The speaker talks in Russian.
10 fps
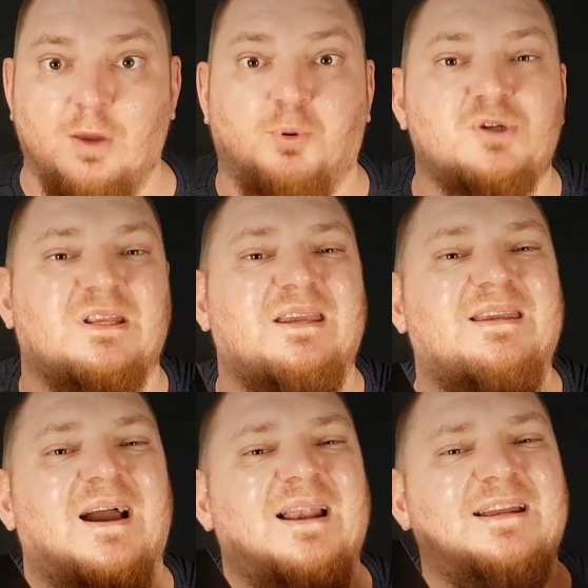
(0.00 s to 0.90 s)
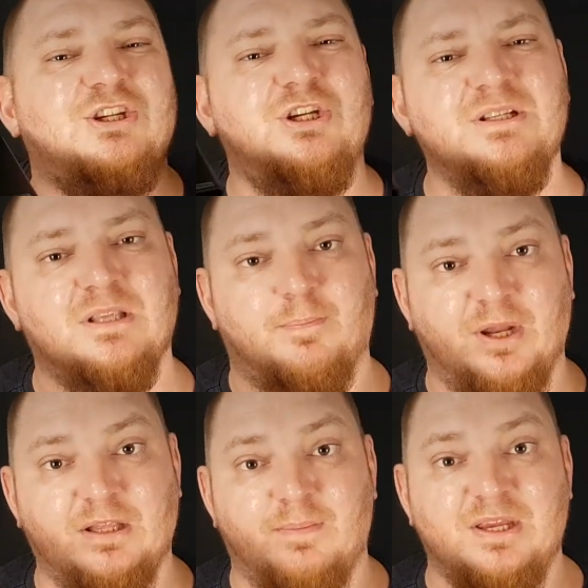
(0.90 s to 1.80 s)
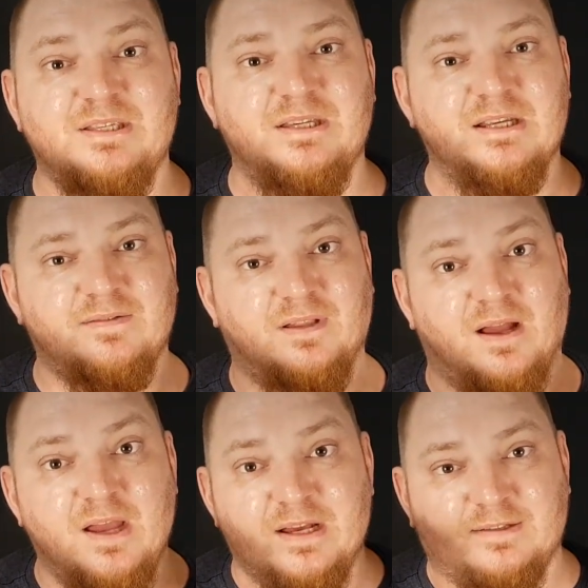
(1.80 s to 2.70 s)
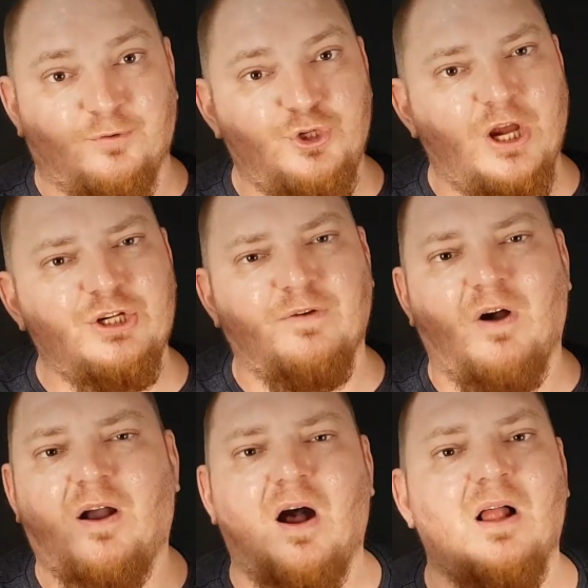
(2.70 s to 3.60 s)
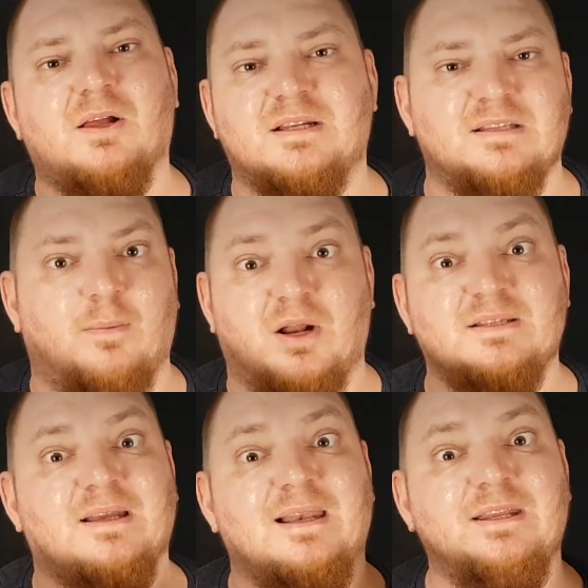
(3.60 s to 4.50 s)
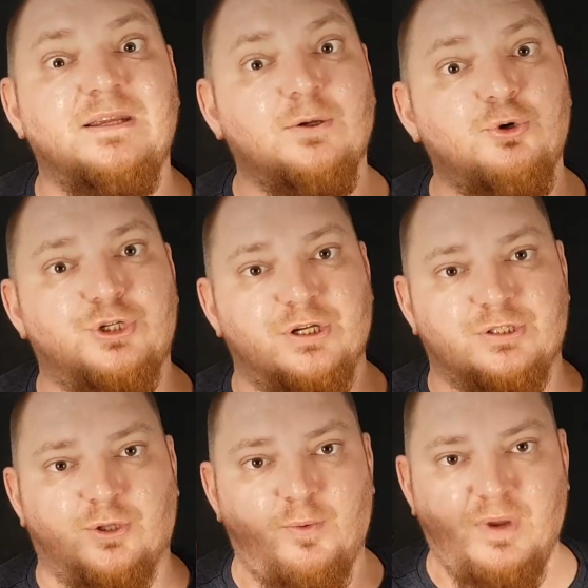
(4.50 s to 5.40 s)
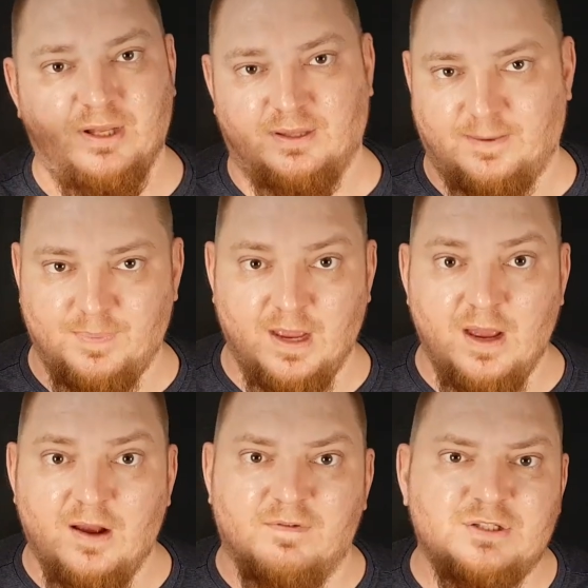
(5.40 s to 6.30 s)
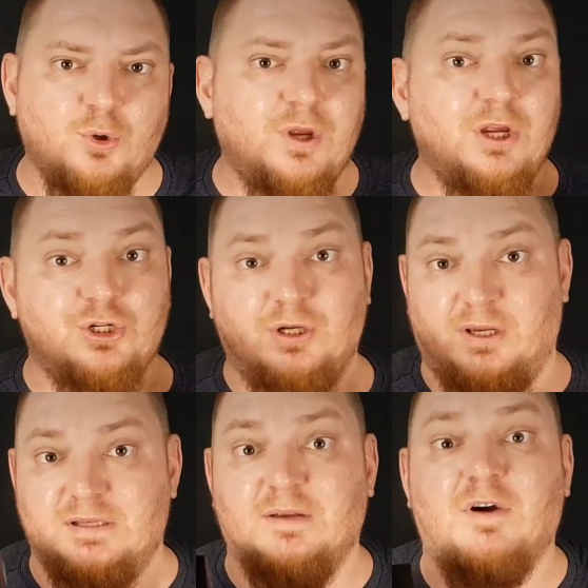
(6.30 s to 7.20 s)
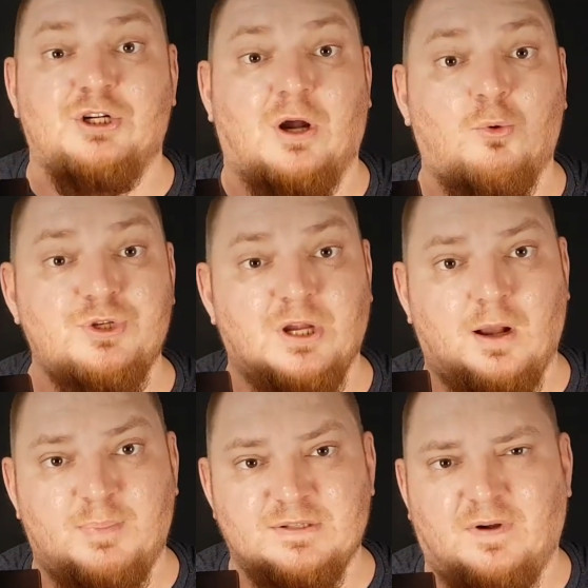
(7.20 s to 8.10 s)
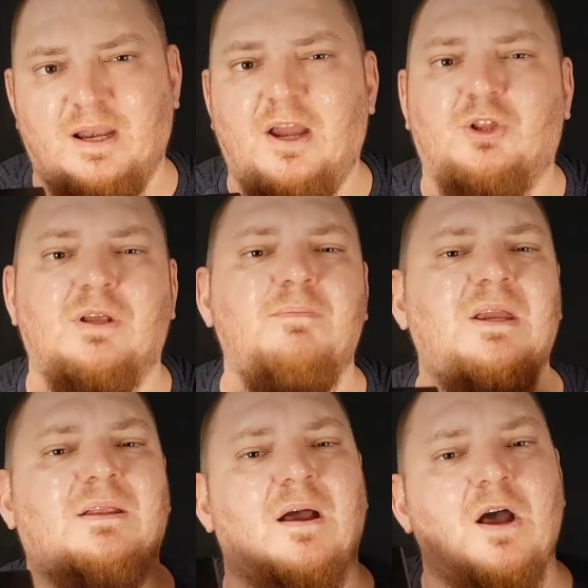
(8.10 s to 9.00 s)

и просто идеально чистый, при этом естественно звучащий вокал и разнообразные лидирующие инструменты. Высокий же, если ваша акустика позволяет, имеет